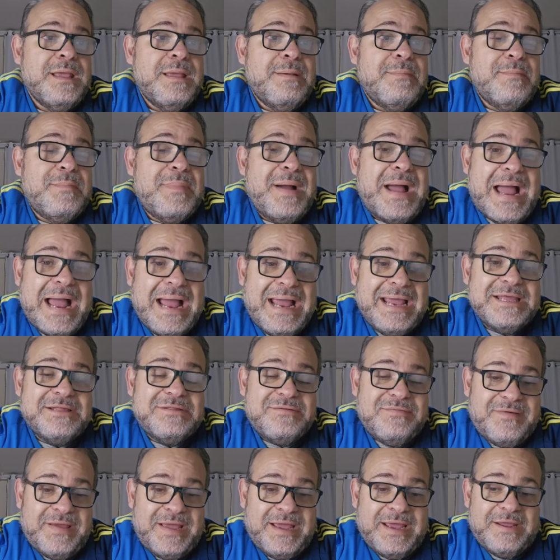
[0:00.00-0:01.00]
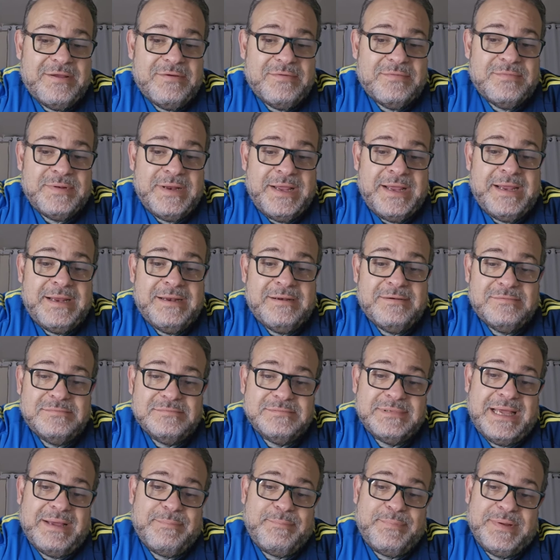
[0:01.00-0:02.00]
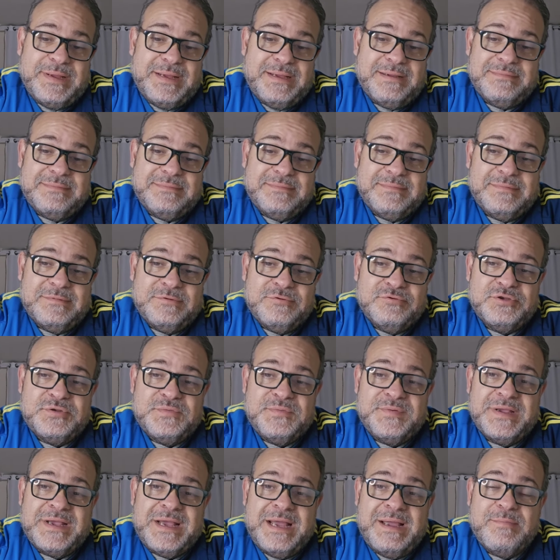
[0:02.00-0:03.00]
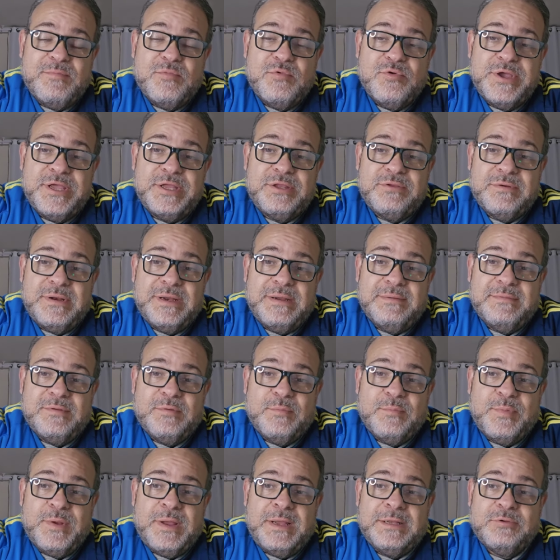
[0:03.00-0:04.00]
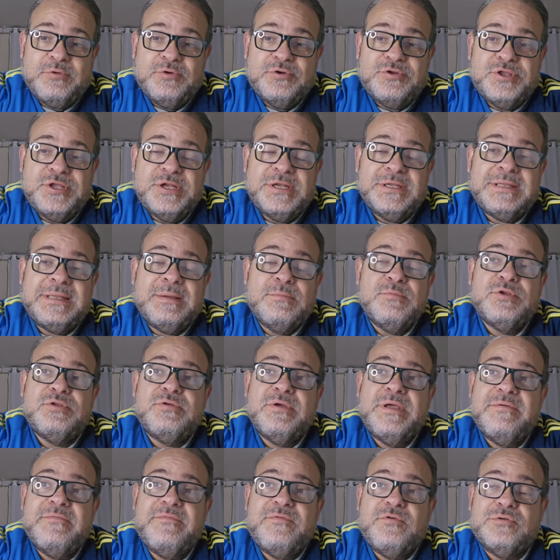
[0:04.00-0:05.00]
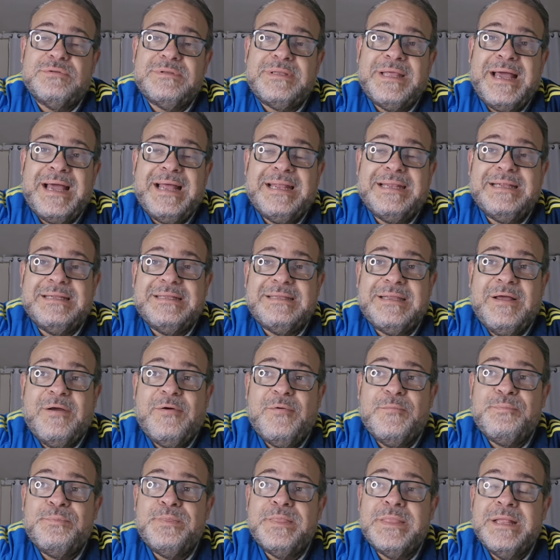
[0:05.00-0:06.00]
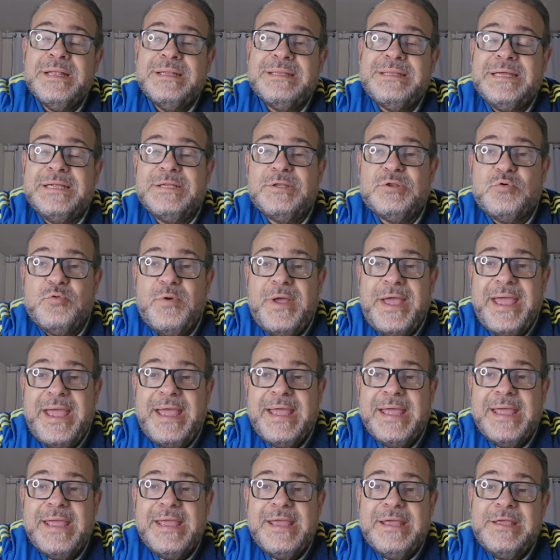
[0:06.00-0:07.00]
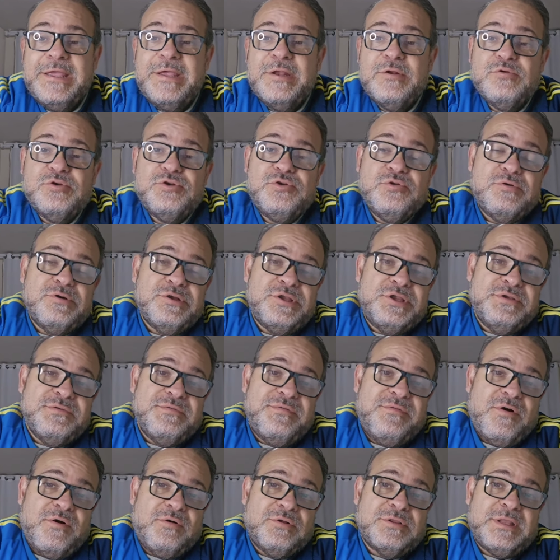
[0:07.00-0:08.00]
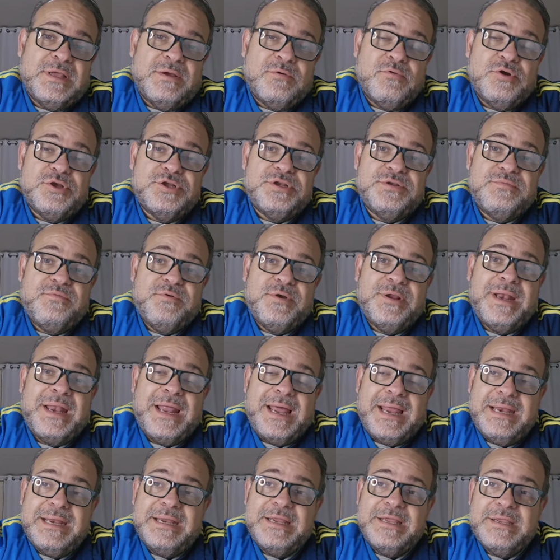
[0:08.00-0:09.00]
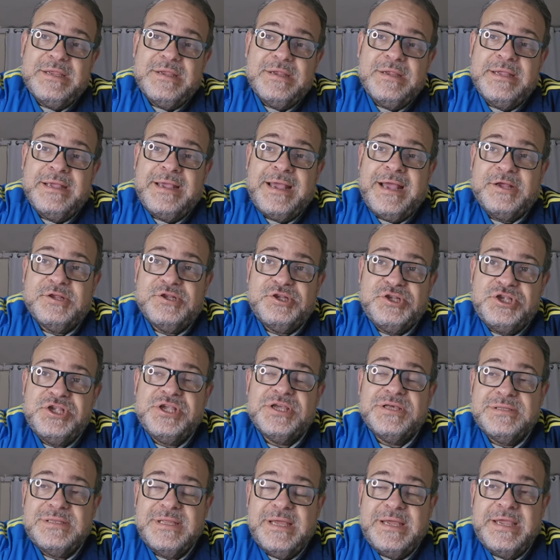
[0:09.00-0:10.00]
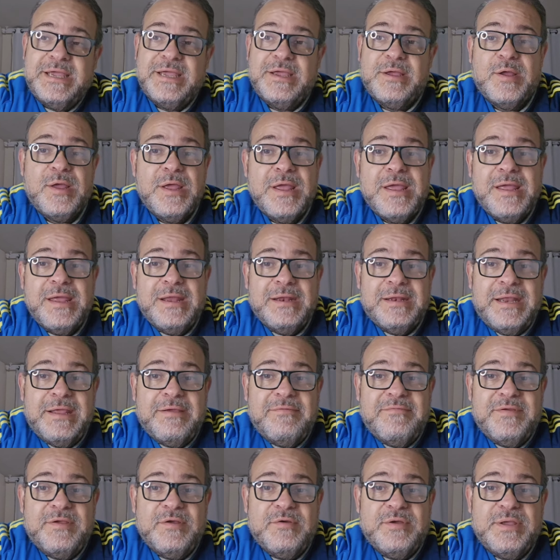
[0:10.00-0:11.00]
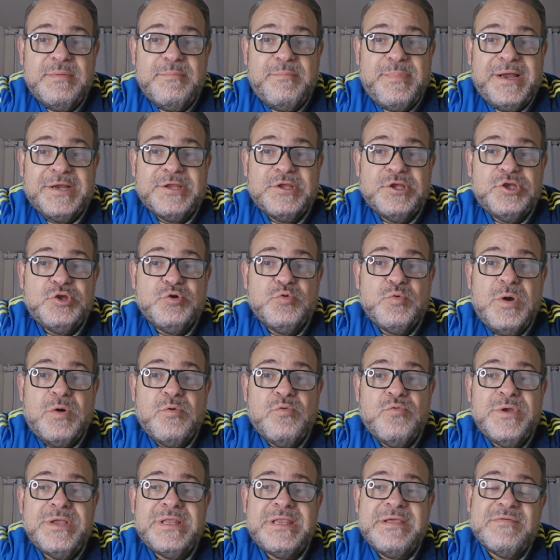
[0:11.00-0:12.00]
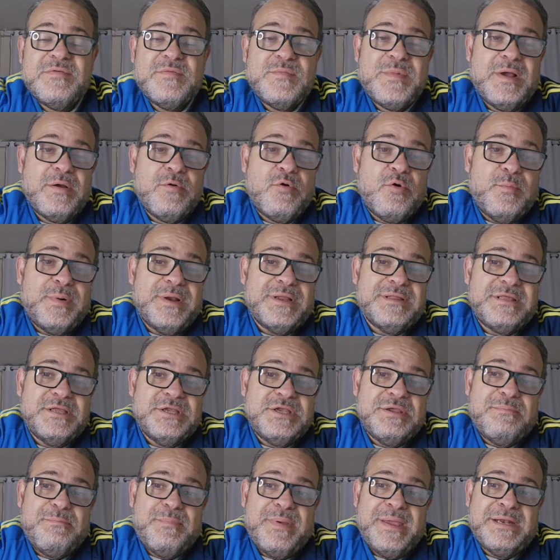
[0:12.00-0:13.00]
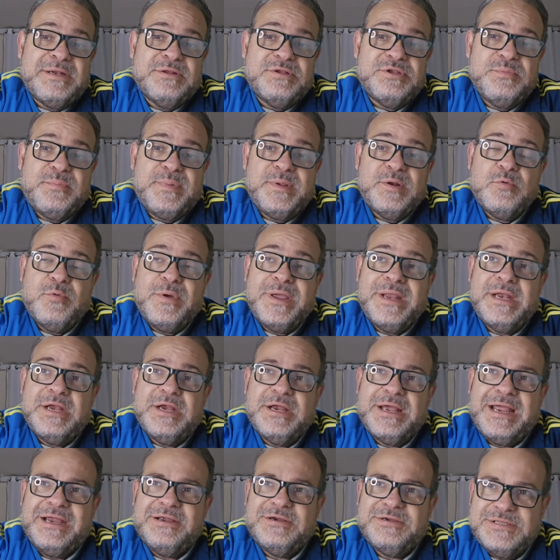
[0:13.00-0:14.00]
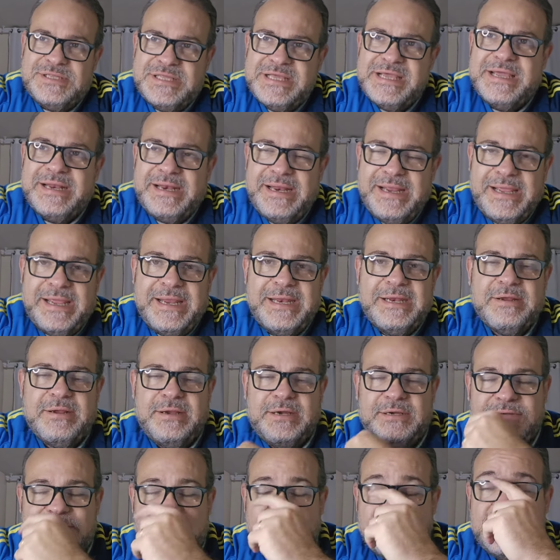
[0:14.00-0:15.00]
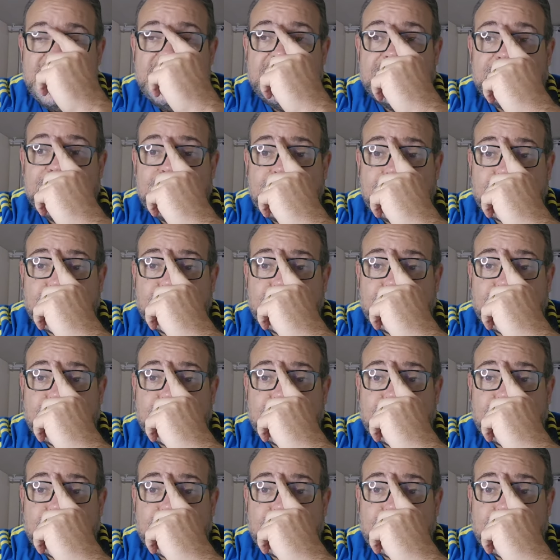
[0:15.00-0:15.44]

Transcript: Mas, velho, né, não dá para justificar muito, né? A torcida tá muito revoltada tal. Tanto é que no jogo de volta hoje foi lá em, em Caxias, daí teve o um empate de 1 a 1 e teve uma cobrança de pênalti pelo Ener Garcia, né? Ener Garcia.